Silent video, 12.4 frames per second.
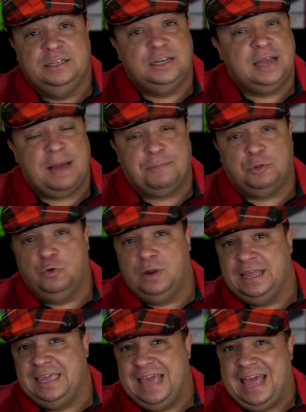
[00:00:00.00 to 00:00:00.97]
de
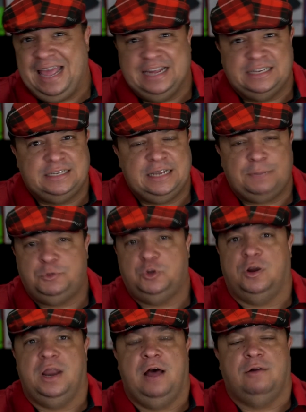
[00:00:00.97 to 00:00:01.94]
captura que é
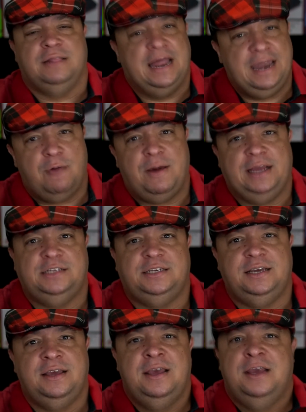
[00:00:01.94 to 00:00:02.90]
excepcional da Neo
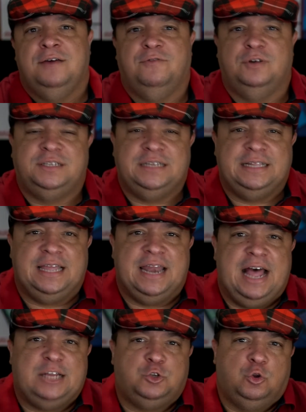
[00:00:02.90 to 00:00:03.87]
ID, você
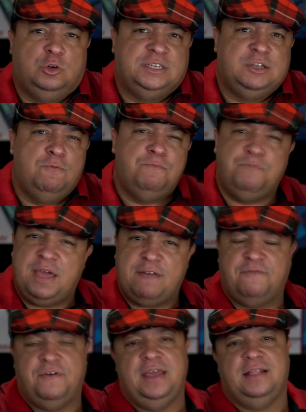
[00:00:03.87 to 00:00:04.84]
terá a solução
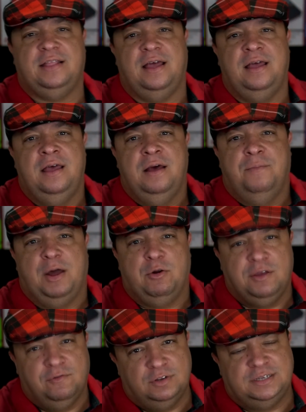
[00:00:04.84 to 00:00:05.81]
perfeita
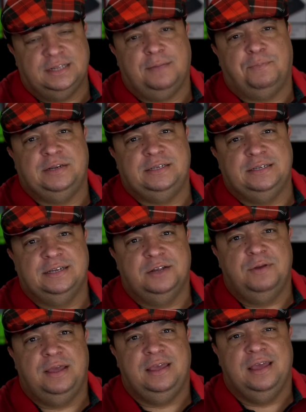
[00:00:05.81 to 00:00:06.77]
para o que você está
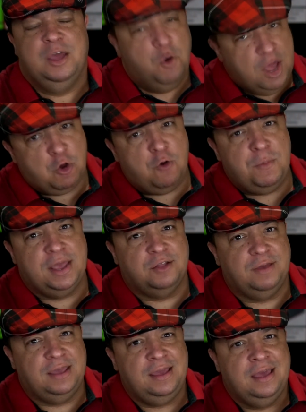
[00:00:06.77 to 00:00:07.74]
precisando aí. Eu
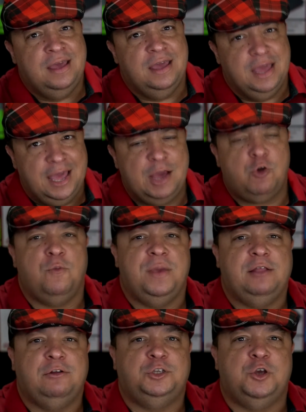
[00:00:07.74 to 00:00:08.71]
recomendo, hein? E
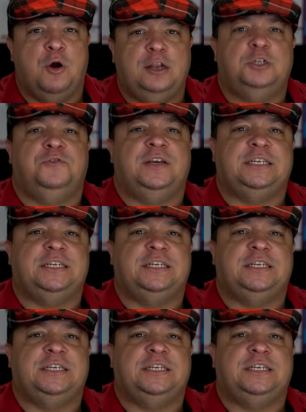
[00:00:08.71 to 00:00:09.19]
recomendo de olhos